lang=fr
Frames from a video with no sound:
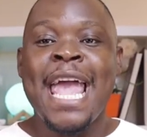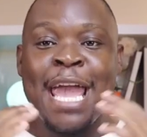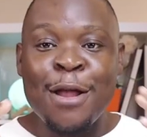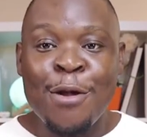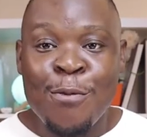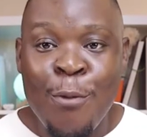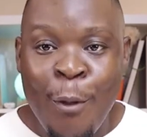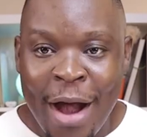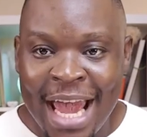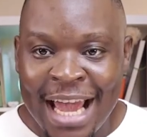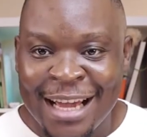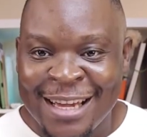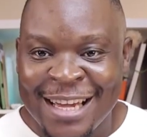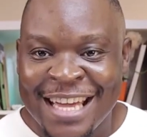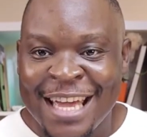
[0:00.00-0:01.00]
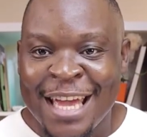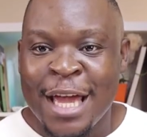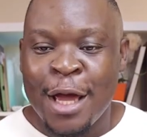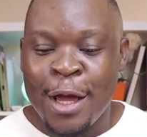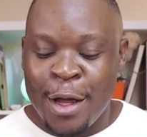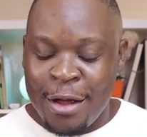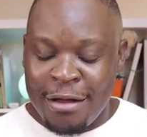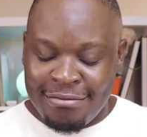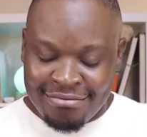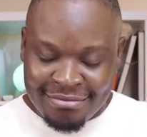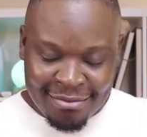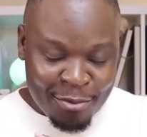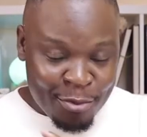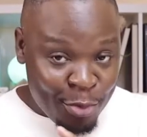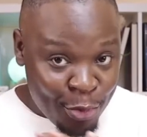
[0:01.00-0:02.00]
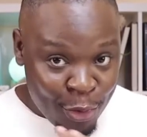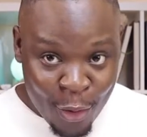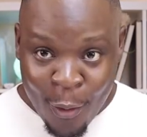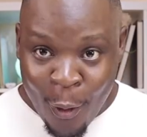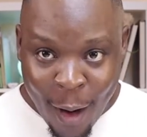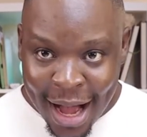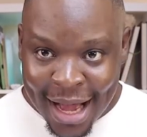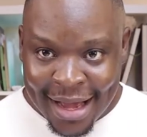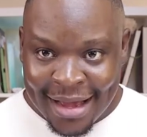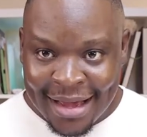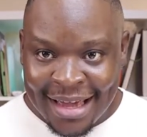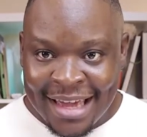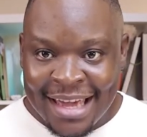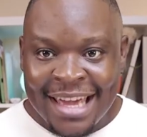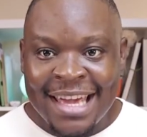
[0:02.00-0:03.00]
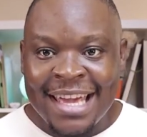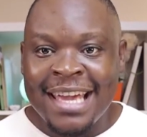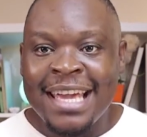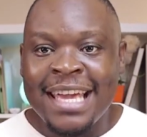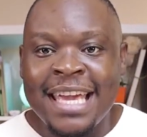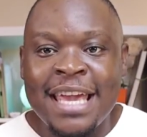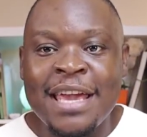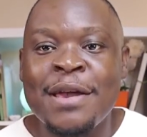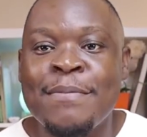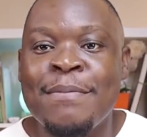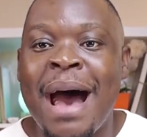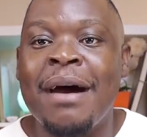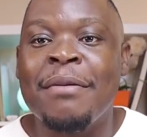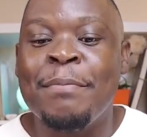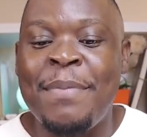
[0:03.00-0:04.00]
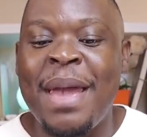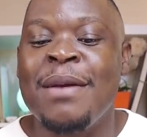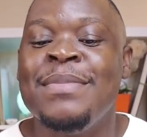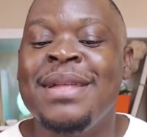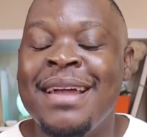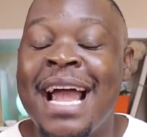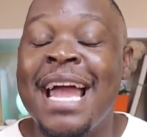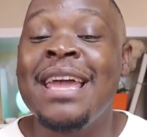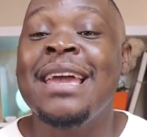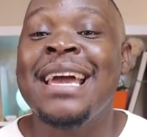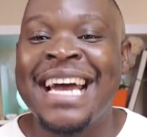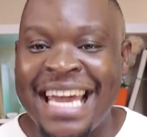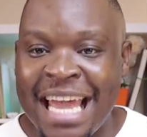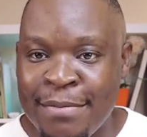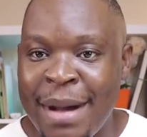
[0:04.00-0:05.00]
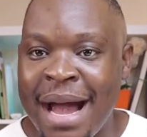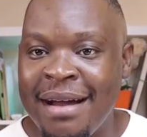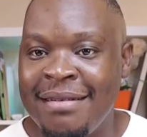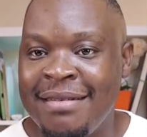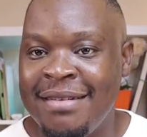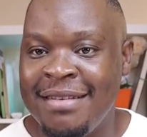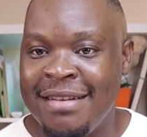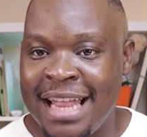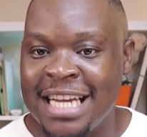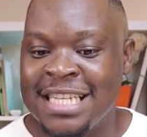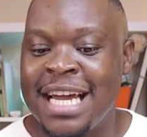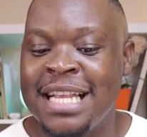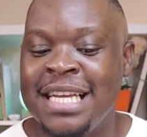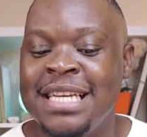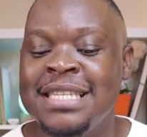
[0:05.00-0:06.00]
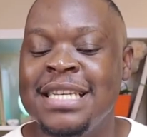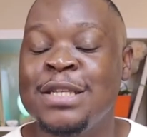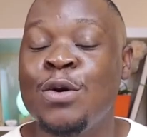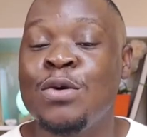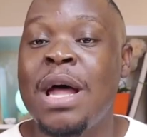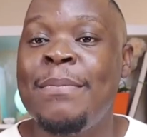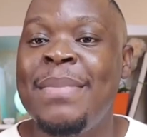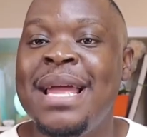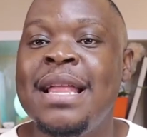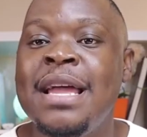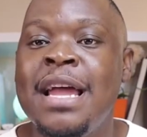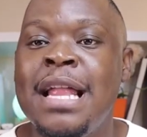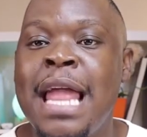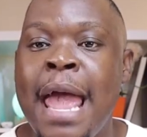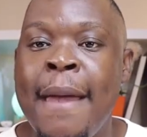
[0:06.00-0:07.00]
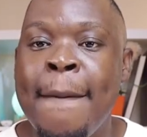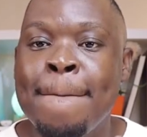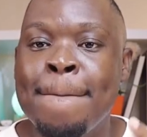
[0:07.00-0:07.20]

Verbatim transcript: Et le moyen, pour moi, qui m'a permis de gagner réellement de l'argent en ligne, c'est ce qu'on appelle les